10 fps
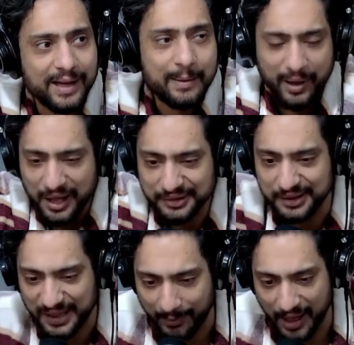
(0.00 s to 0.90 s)

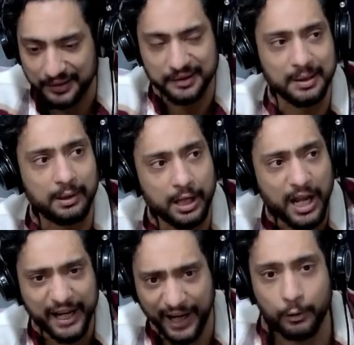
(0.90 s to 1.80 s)
بحسيسه بحسيسه معناها
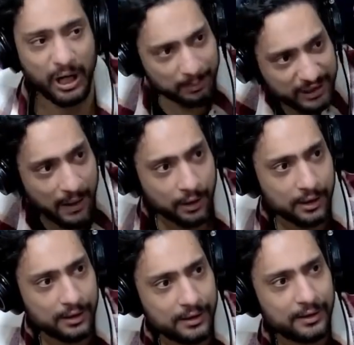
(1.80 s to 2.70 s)
لكن هيك نقلب الطاوله
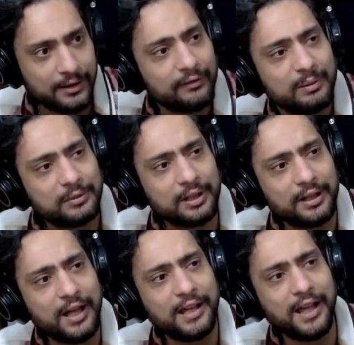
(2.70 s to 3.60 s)

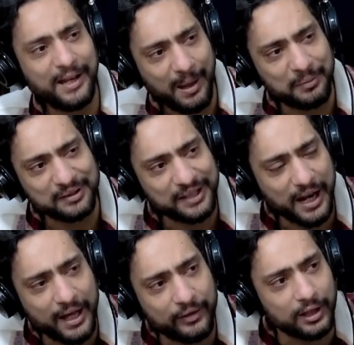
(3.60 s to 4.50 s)
اي اي نحب
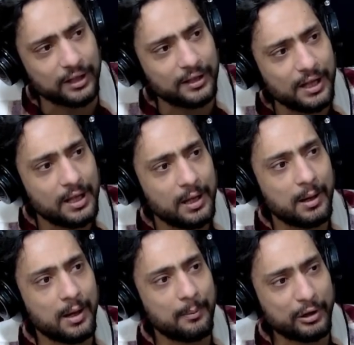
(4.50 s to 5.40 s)
الصراحه هذيك مريول آه،